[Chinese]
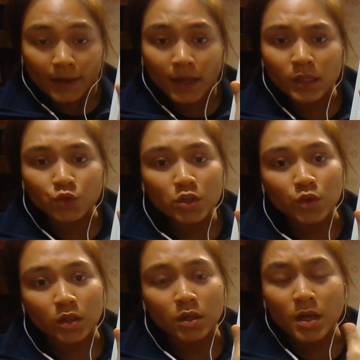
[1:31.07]
那你最
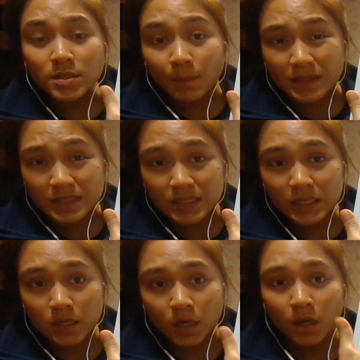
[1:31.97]
觉得那怎么
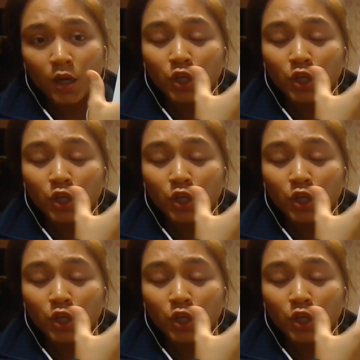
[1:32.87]
记呢？